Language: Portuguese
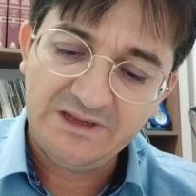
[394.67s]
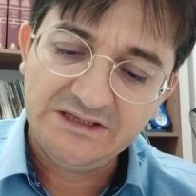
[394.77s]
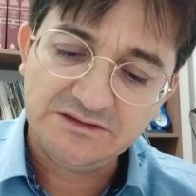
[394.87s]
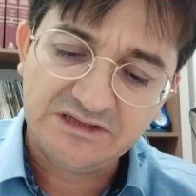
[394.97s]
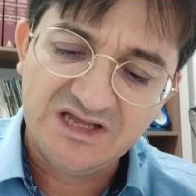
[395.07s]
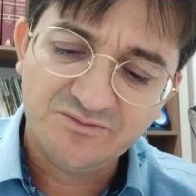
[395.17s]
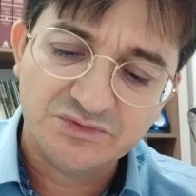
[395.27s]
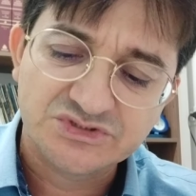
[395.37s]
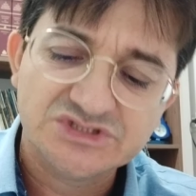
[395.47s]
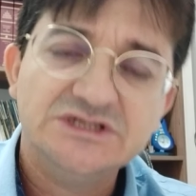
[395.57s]
em
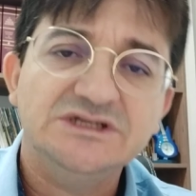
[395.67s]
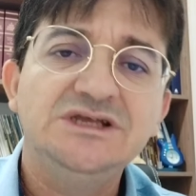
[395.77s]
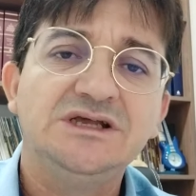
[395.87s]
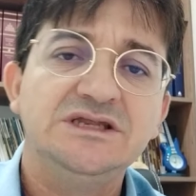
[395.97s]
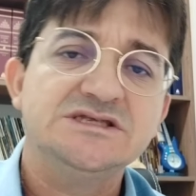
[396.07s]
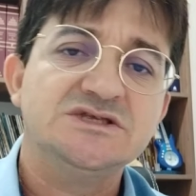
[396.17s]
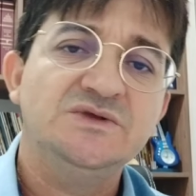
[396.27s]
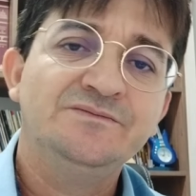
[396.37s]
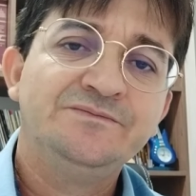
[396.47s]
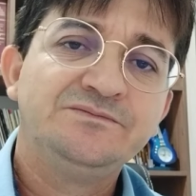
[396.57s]
tempos de crise.